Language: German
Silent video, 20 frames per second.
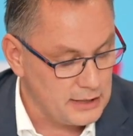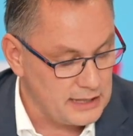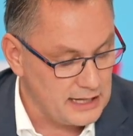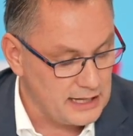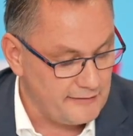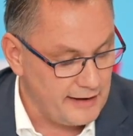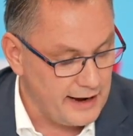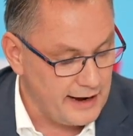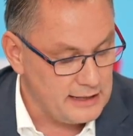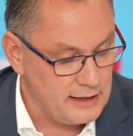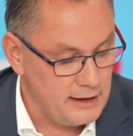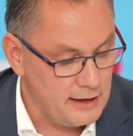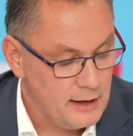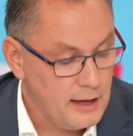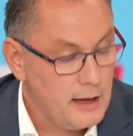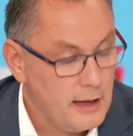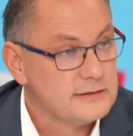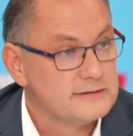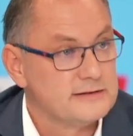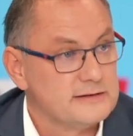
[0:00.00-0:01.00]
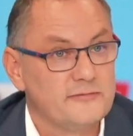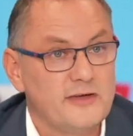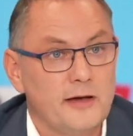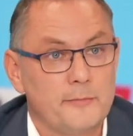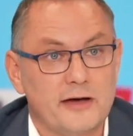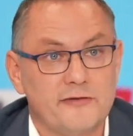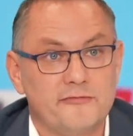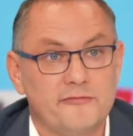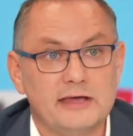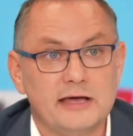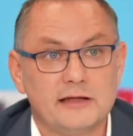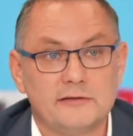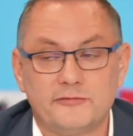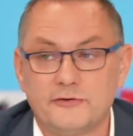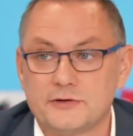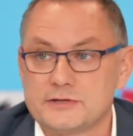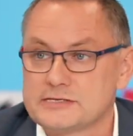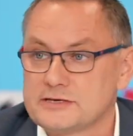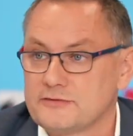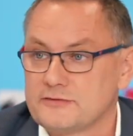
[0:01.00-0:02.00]
Mittlerweile sind wir bei
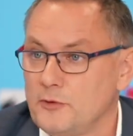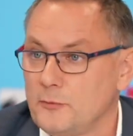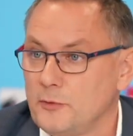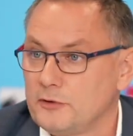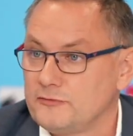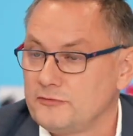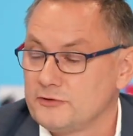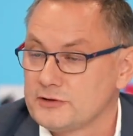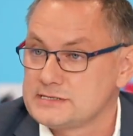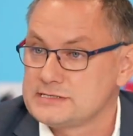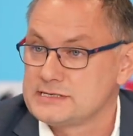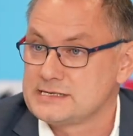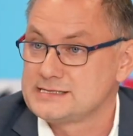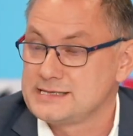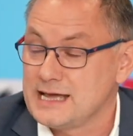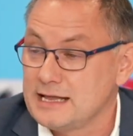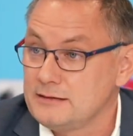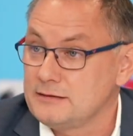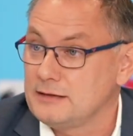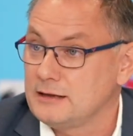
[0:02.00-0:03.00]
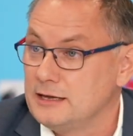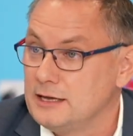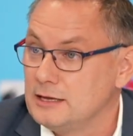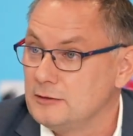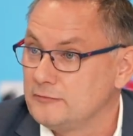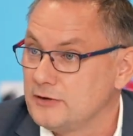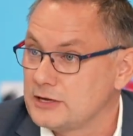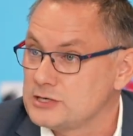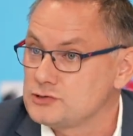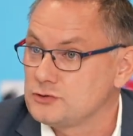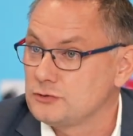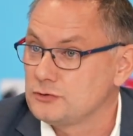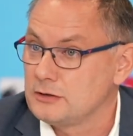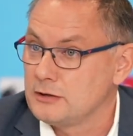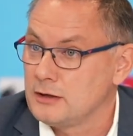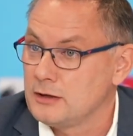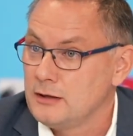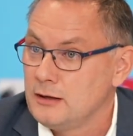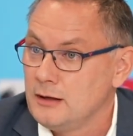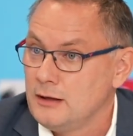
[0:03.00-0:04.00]
44, 45 Cent die
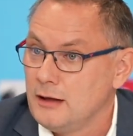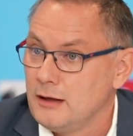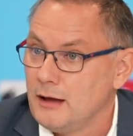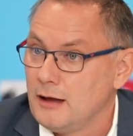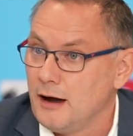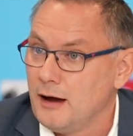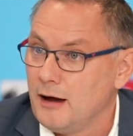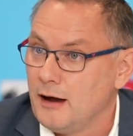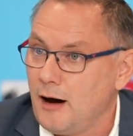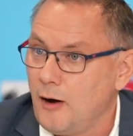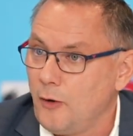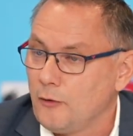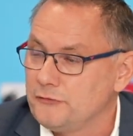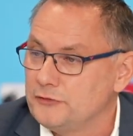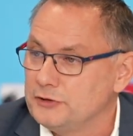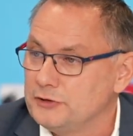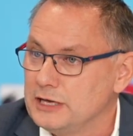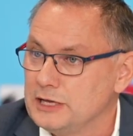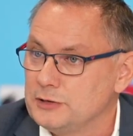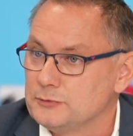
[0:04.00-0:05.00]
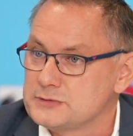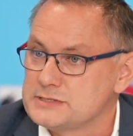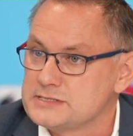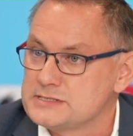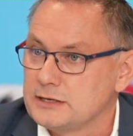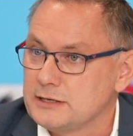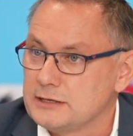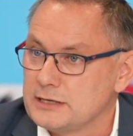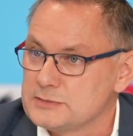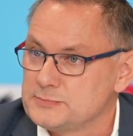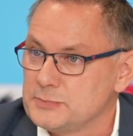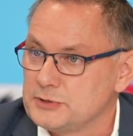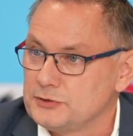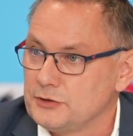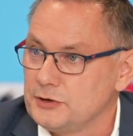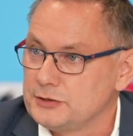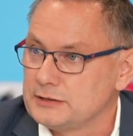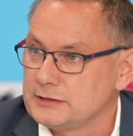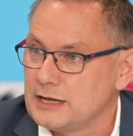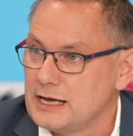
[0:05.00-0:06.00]
Kilowattstunde äh, auch für die Industrie. Das
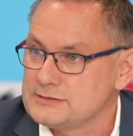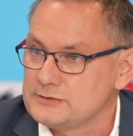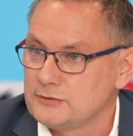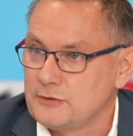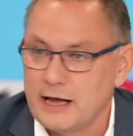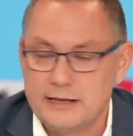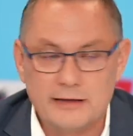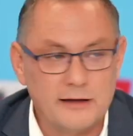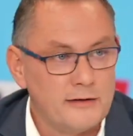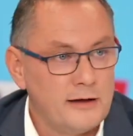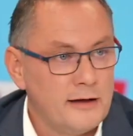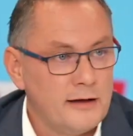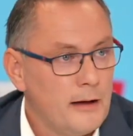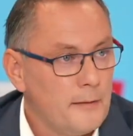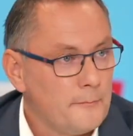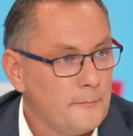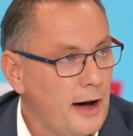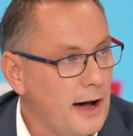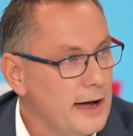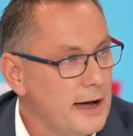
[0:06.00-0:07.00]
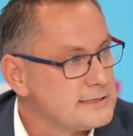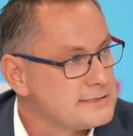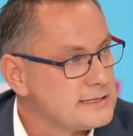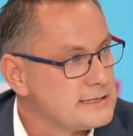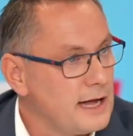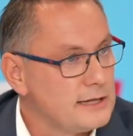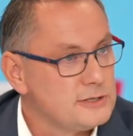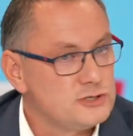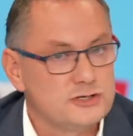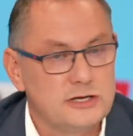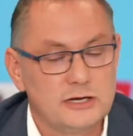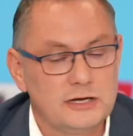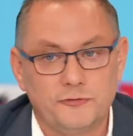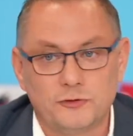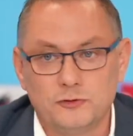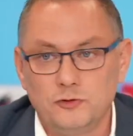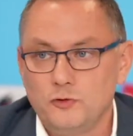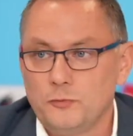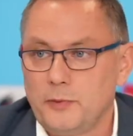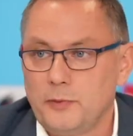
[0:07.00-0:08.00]
bedeutet also einen Preisanstieg
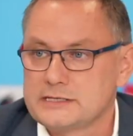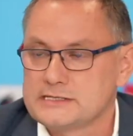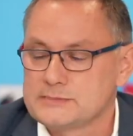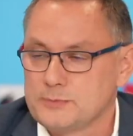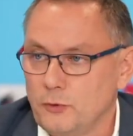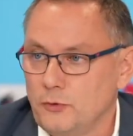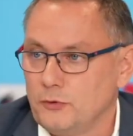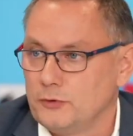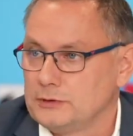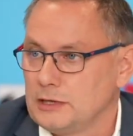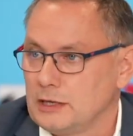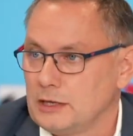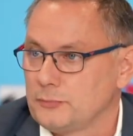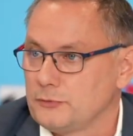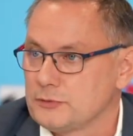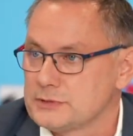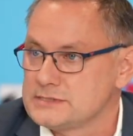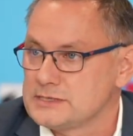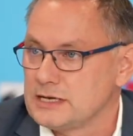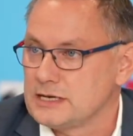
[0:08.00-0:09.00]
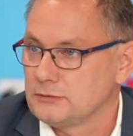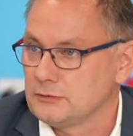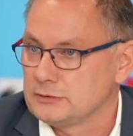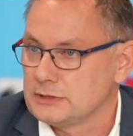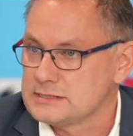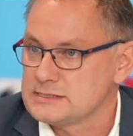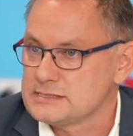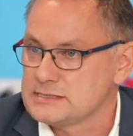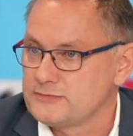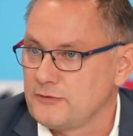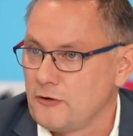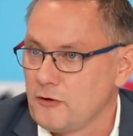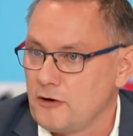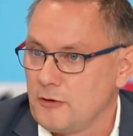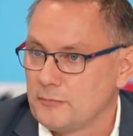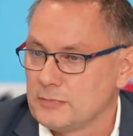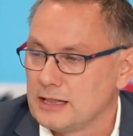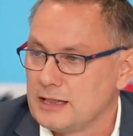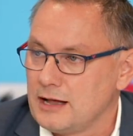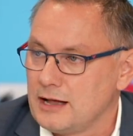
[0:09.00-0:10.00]
von über 200 Prozent. Und das ist
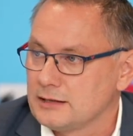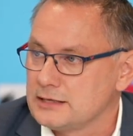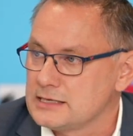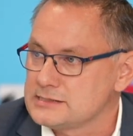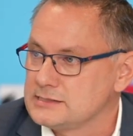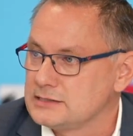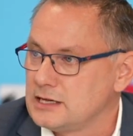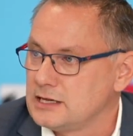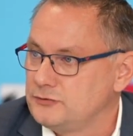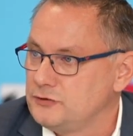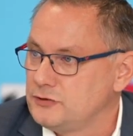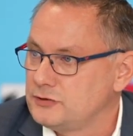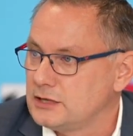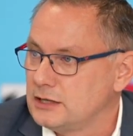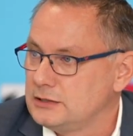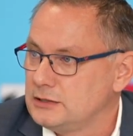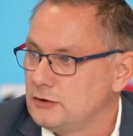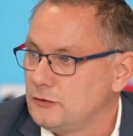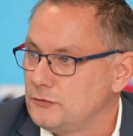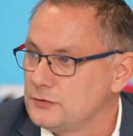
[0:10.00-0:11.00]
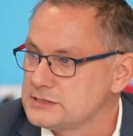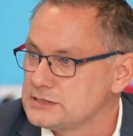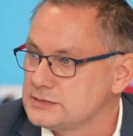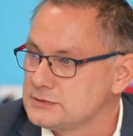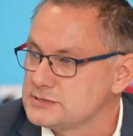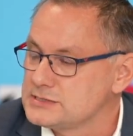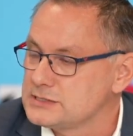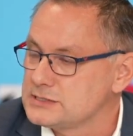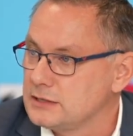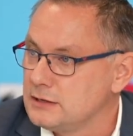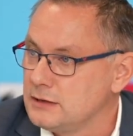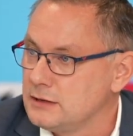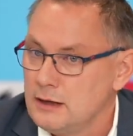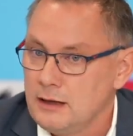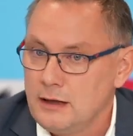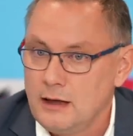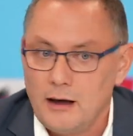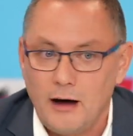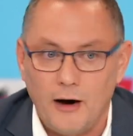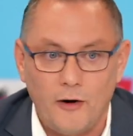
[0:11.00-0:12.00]
vollkommen klar, dass sich natürlich dann die Großindustrie,
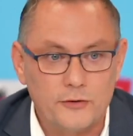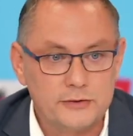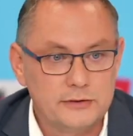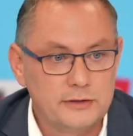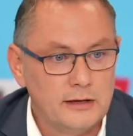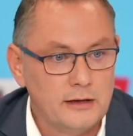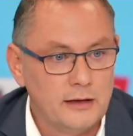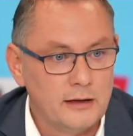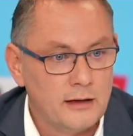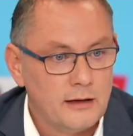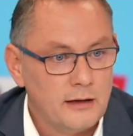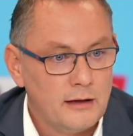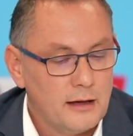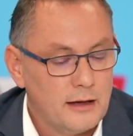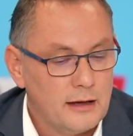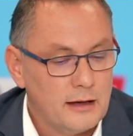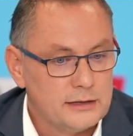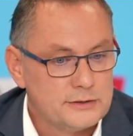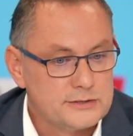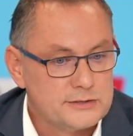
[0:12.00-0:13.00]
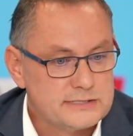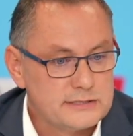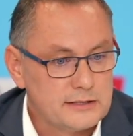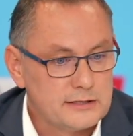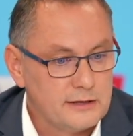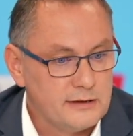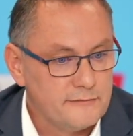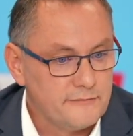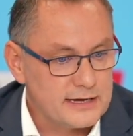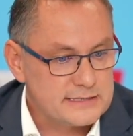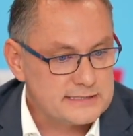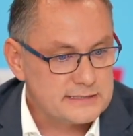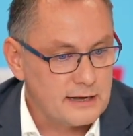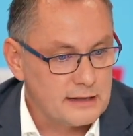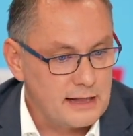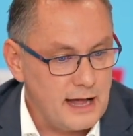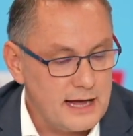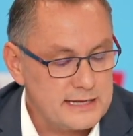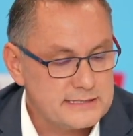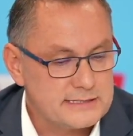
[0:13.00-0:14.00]
auch die Industrie, was
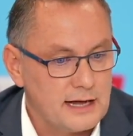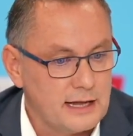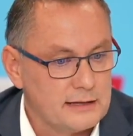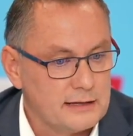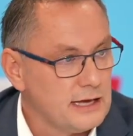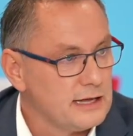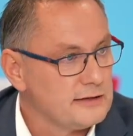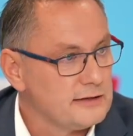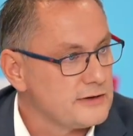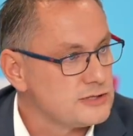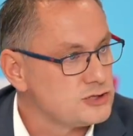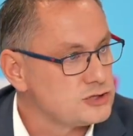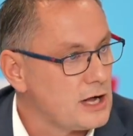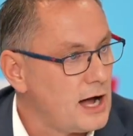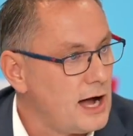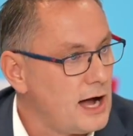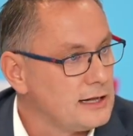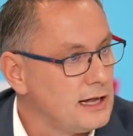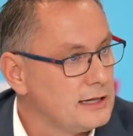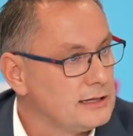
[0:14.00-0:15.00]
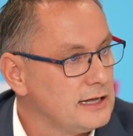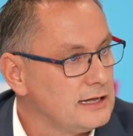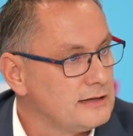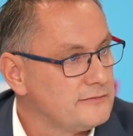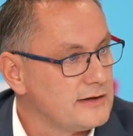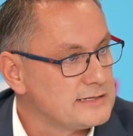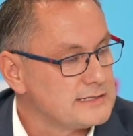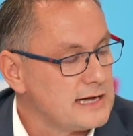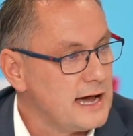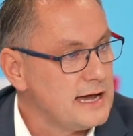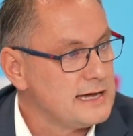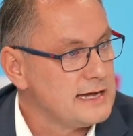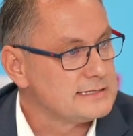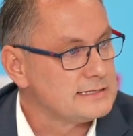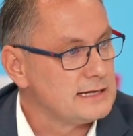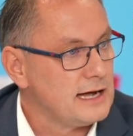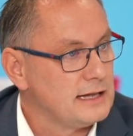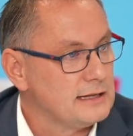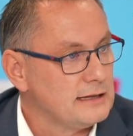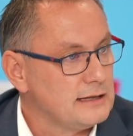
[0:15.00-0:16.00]
Glas angeht, was Stahl angeht, was
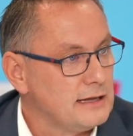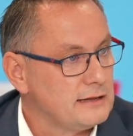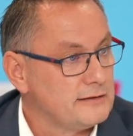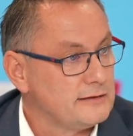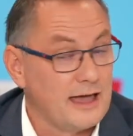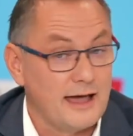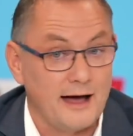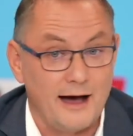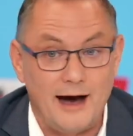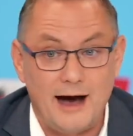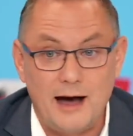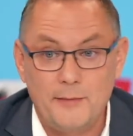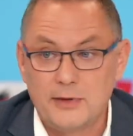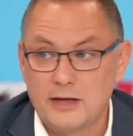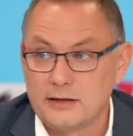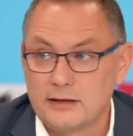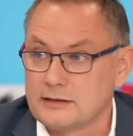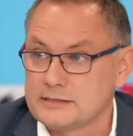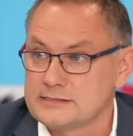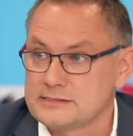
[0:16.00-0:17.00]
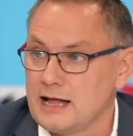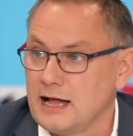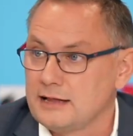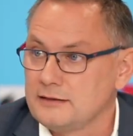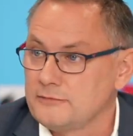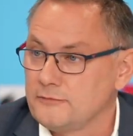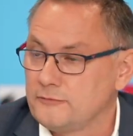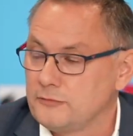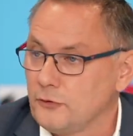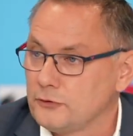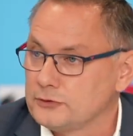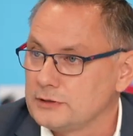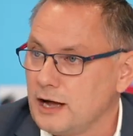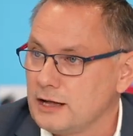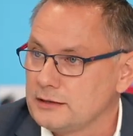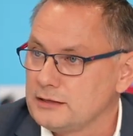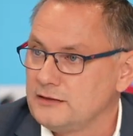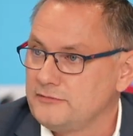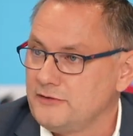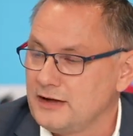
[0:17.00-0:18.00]
Eisen angeht, Keramik, das Land
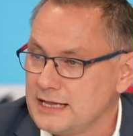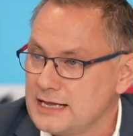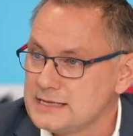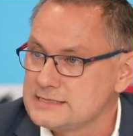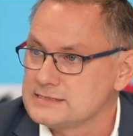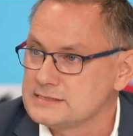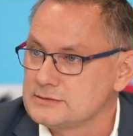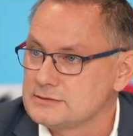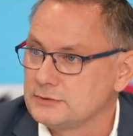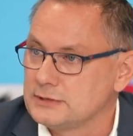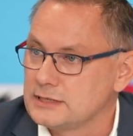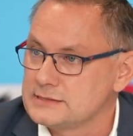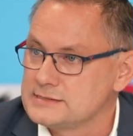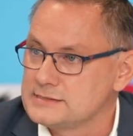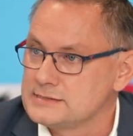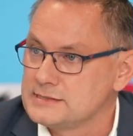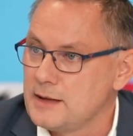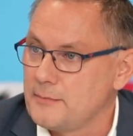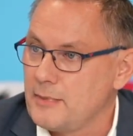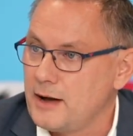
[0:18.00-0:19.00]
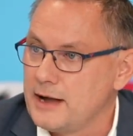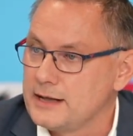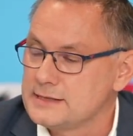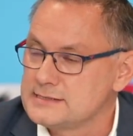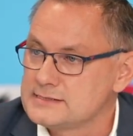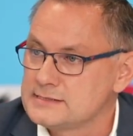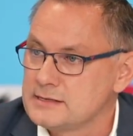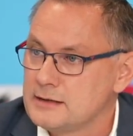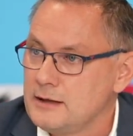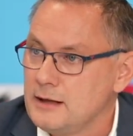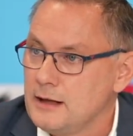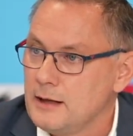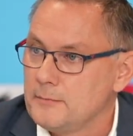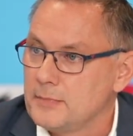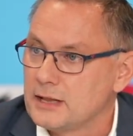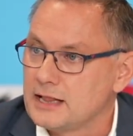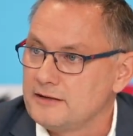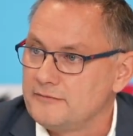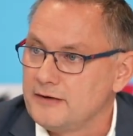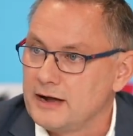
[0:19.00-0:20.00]
fluchtartig verlassen. Und das sind ja bereits
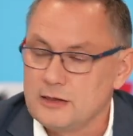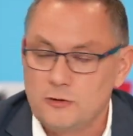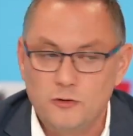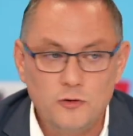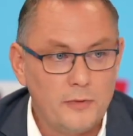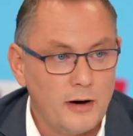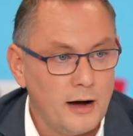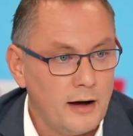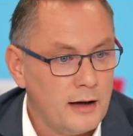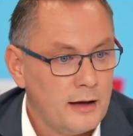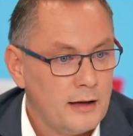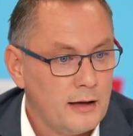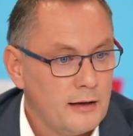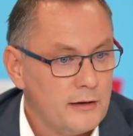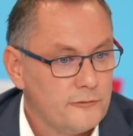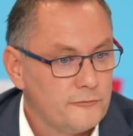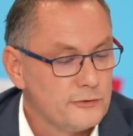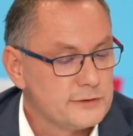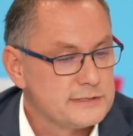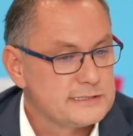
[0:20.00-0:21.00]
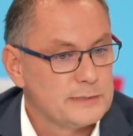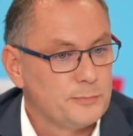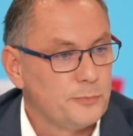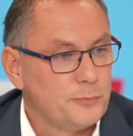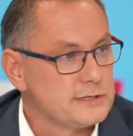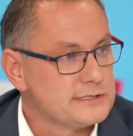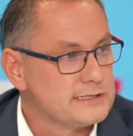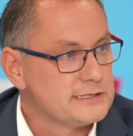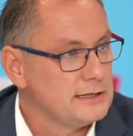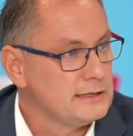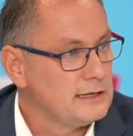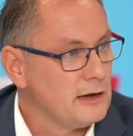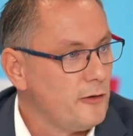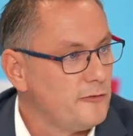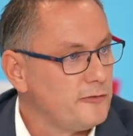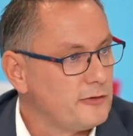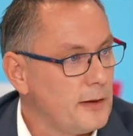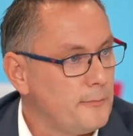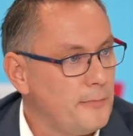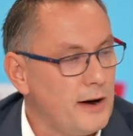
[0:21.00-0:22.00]
mittlerweile über 40 Prozent, die
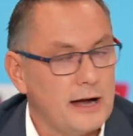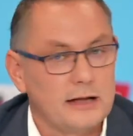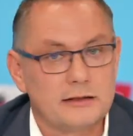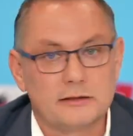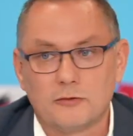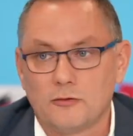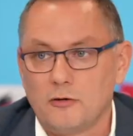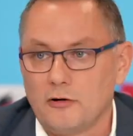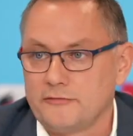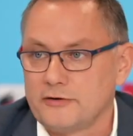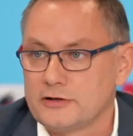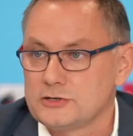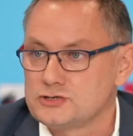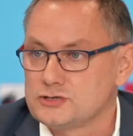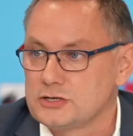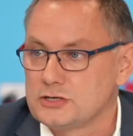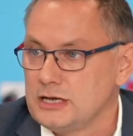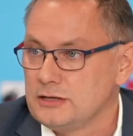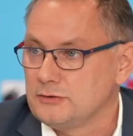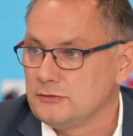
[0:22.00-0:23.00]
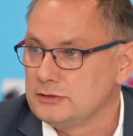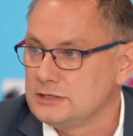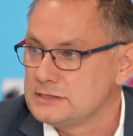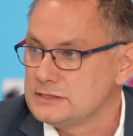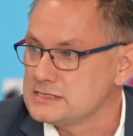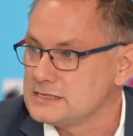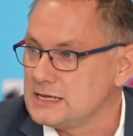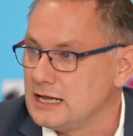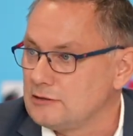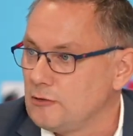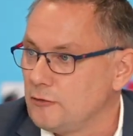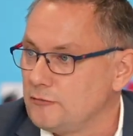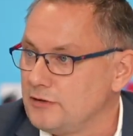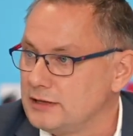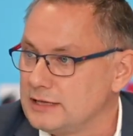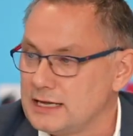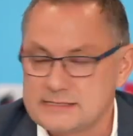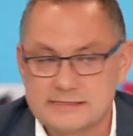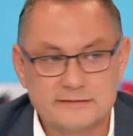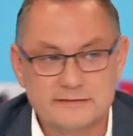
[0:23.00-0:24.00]
auf gepackten Koffern stehen und dieses Land auch
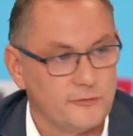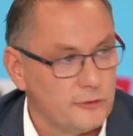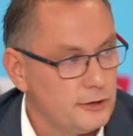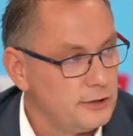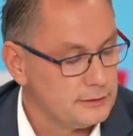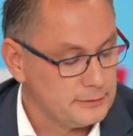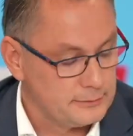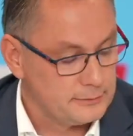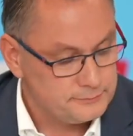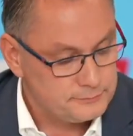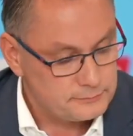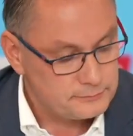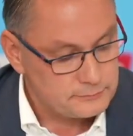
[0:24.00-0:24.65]
verlassen wollen.